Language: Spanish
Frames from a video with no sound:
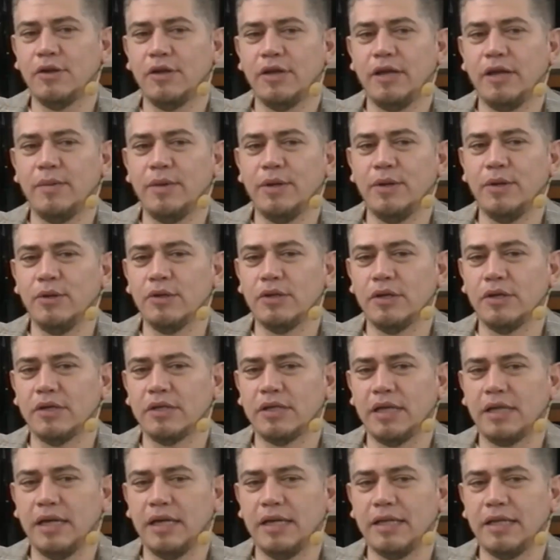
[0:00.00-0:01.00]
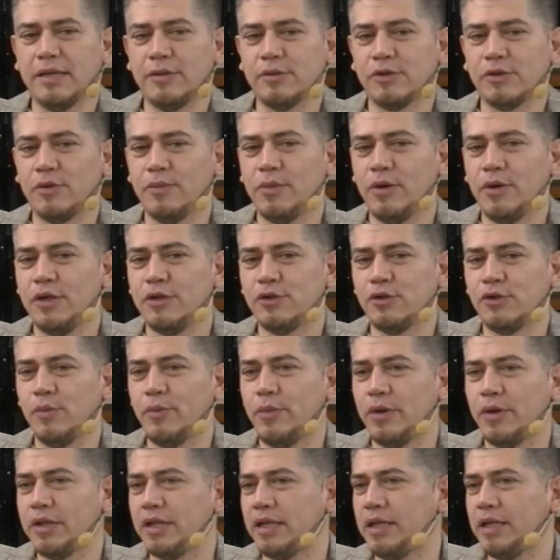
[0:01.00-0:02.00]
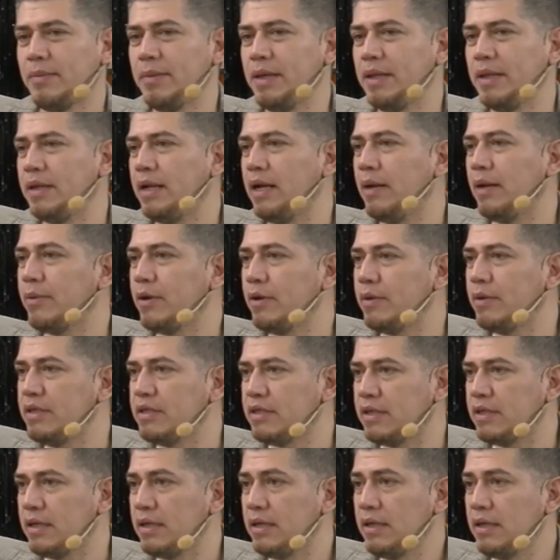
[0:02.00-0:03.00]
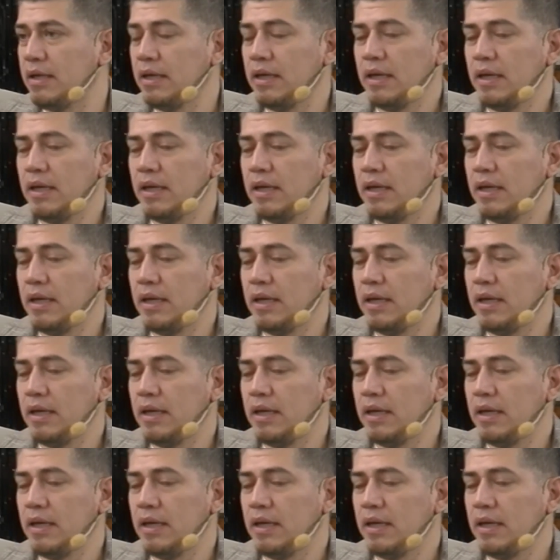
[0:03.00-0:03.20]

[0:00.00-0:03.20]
10 minutos, ahí somos el soporte también de la provincia